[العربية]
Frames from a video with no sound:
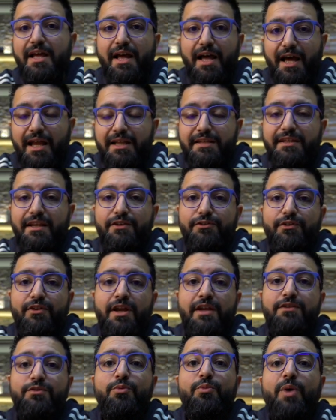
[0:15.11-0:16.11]
على
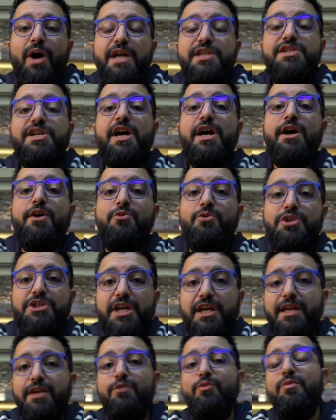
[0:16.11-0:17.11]
تليفونات واجهه
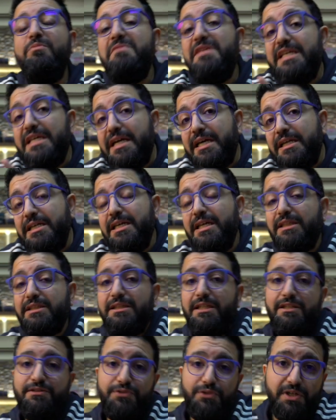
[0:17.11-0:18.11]
وشكل وامكانيات
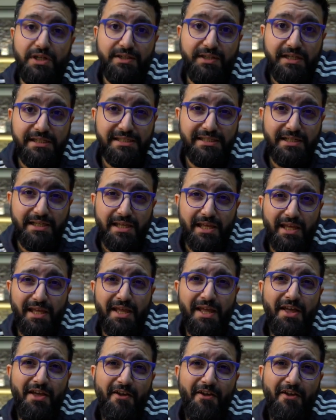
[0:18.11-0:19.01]
تليفونات عصريه